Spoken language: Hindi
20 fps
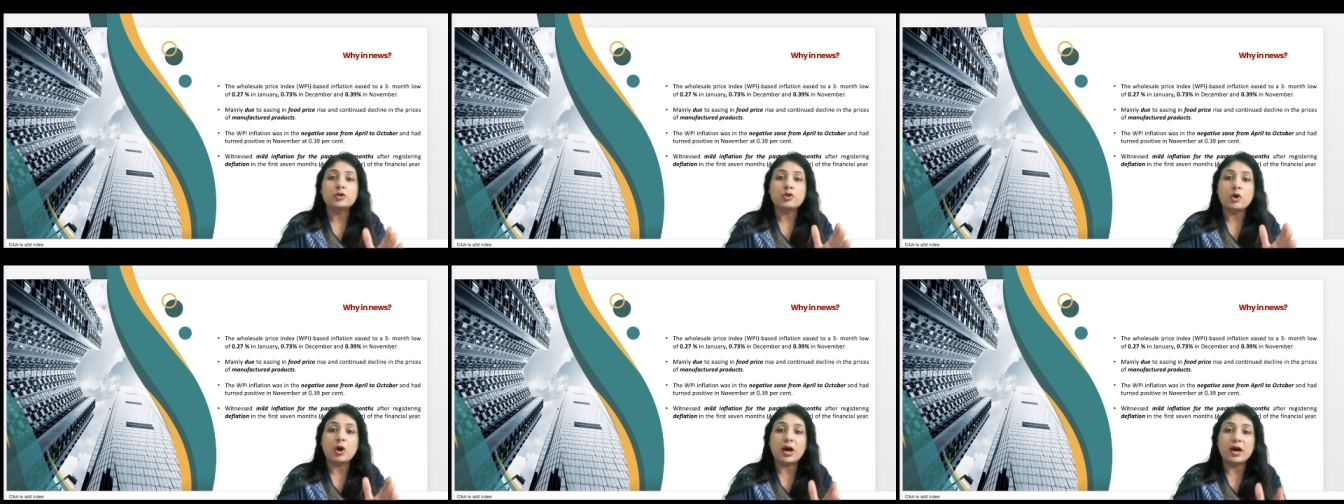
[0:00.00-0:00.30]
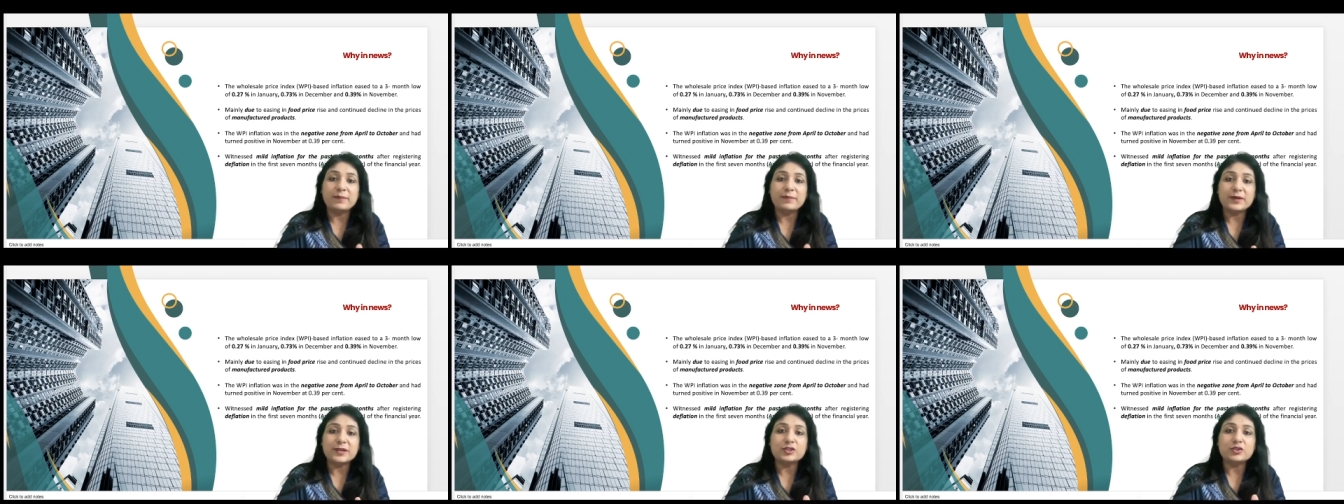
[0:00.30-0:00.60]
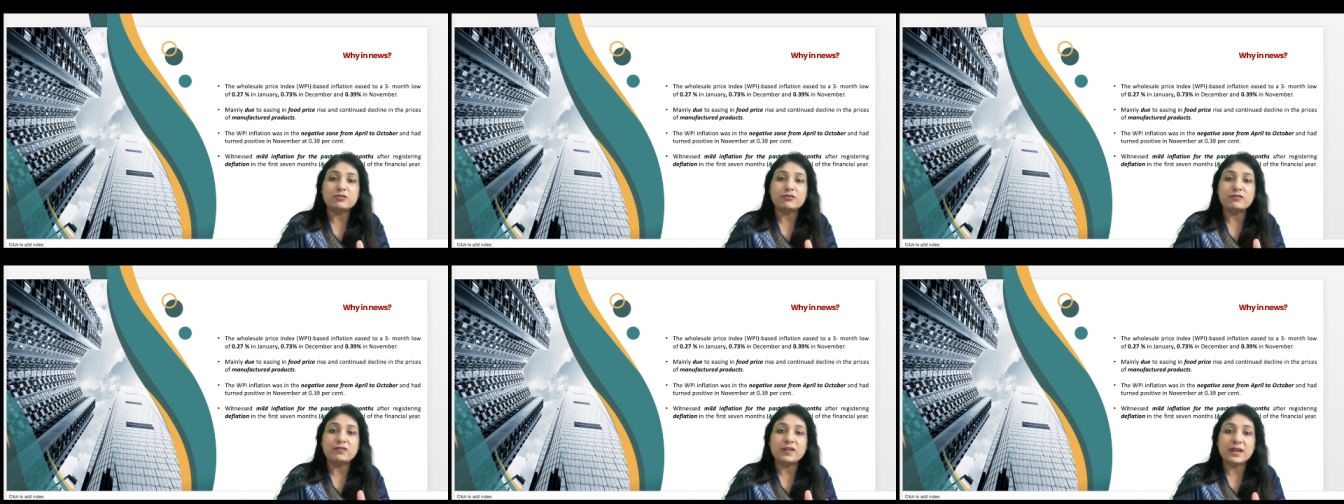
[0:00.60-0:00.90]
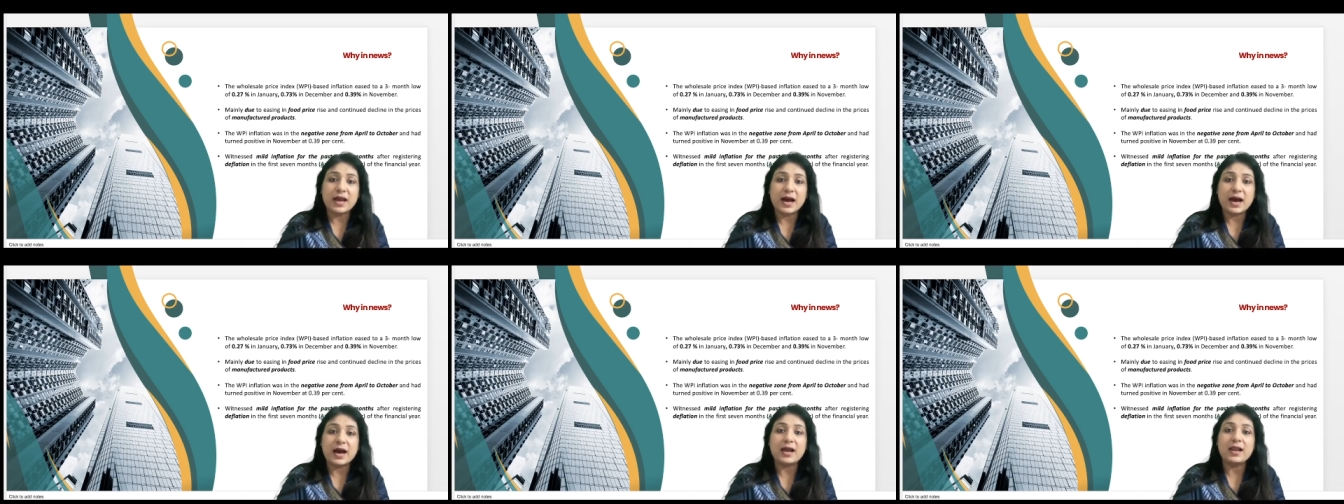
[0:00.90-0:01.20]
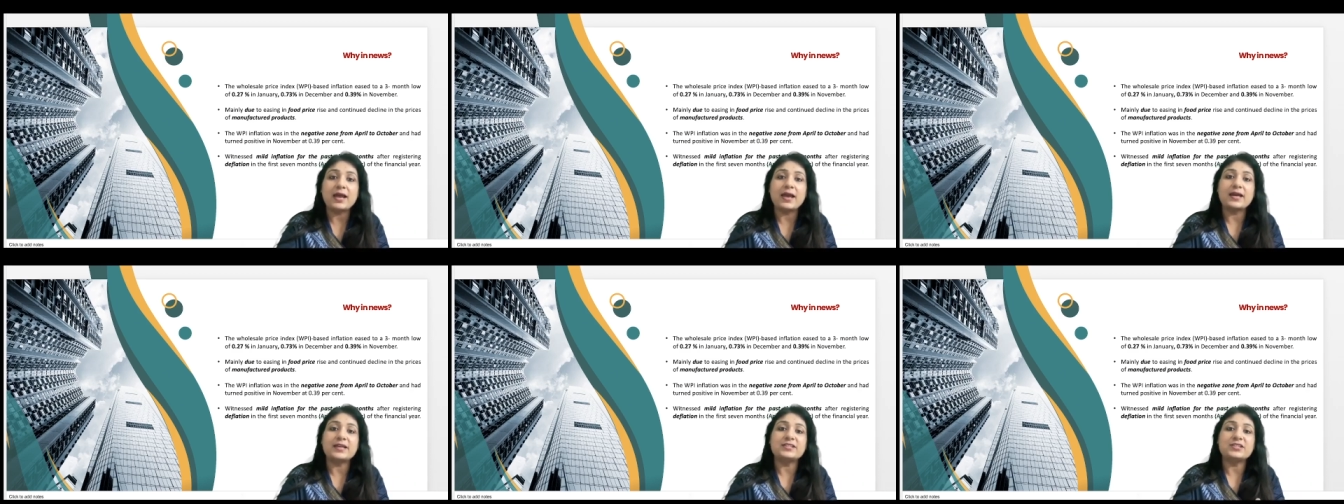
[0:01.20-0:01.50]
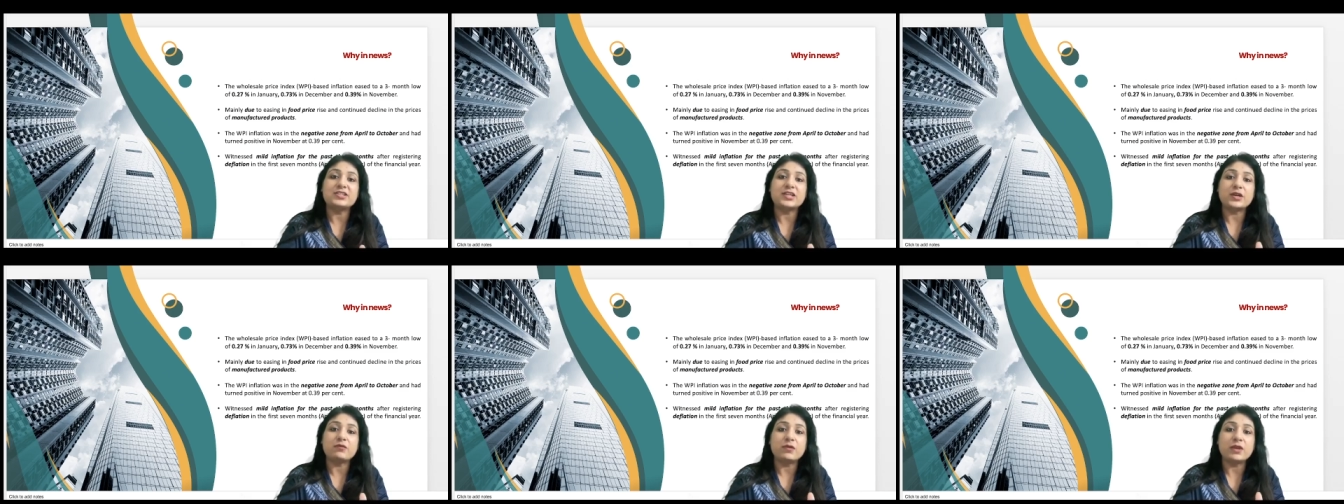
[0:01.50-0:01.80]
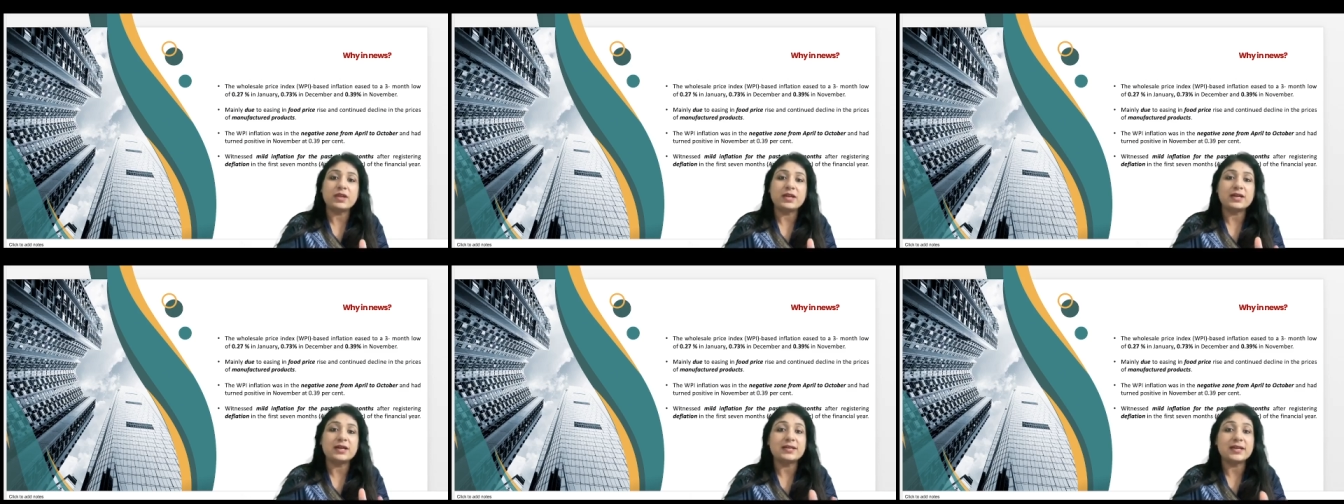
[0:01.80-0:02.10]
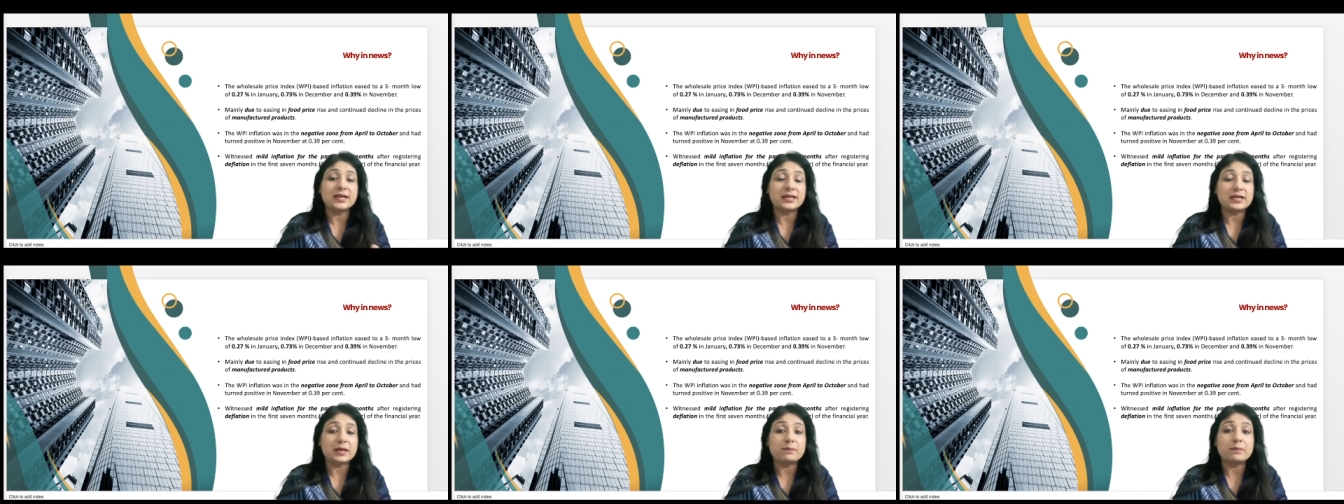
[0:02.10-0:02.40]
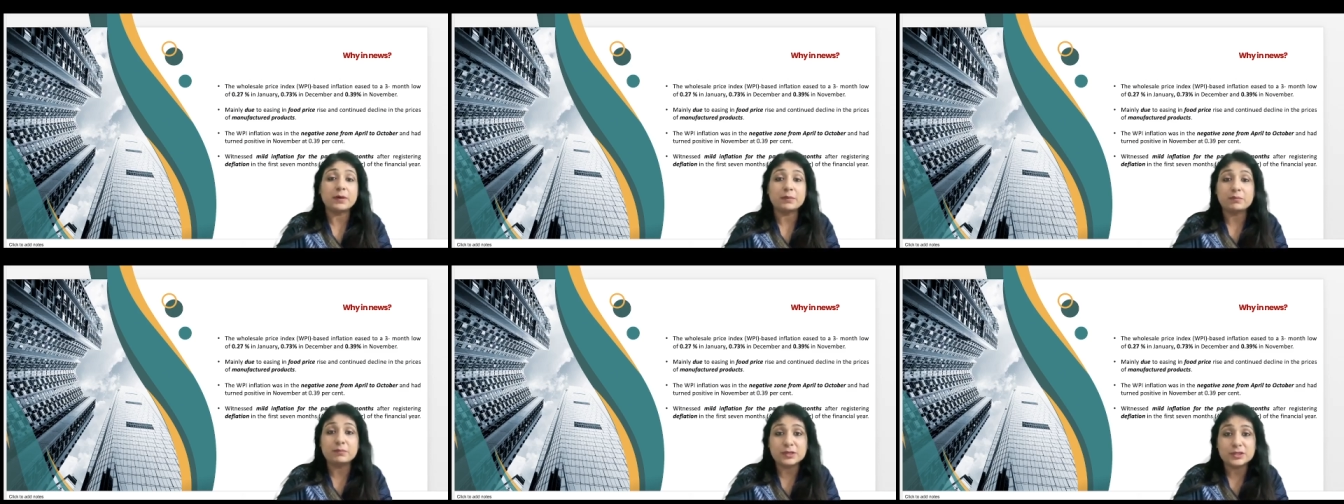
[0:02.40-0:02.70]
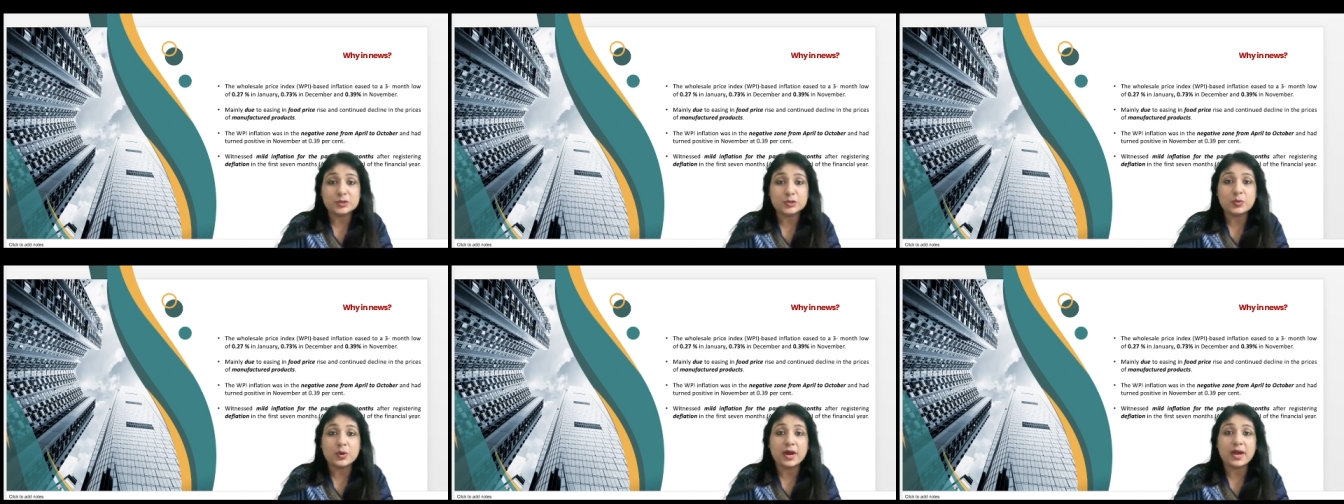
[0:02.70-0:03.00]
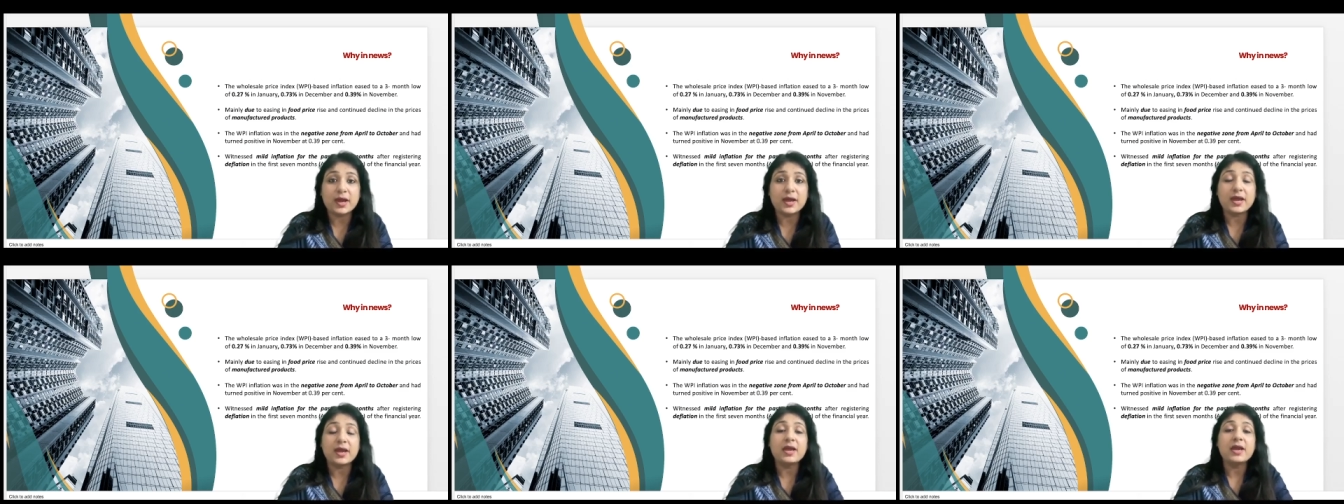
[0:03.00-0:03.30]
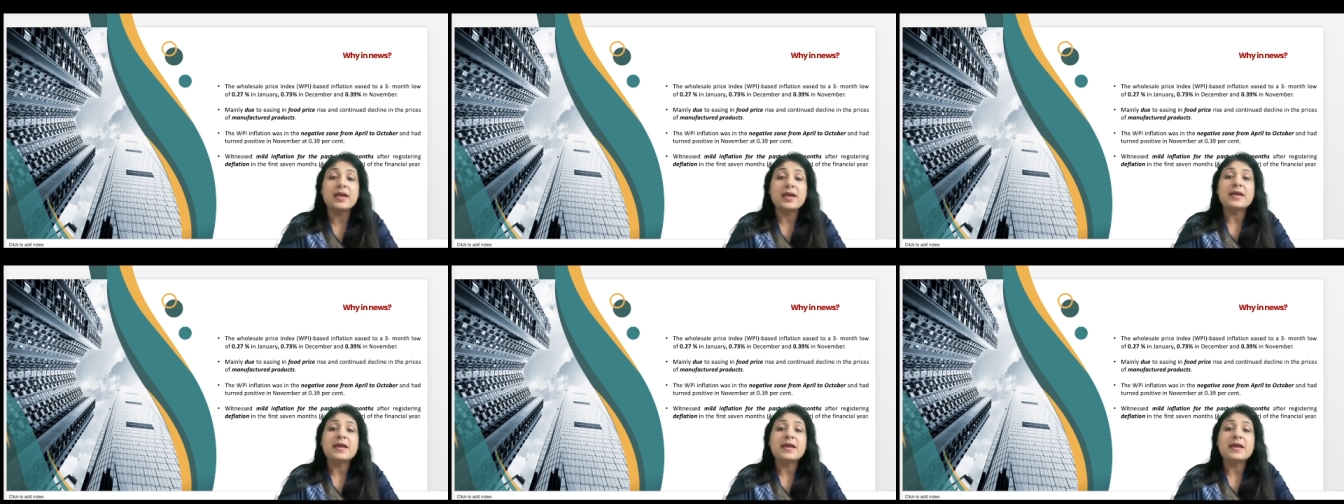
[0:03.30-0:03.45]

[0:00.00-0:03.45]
तो अभी जो फ़िलहाल है जनवरी का डेटा पब्लिश हुआ है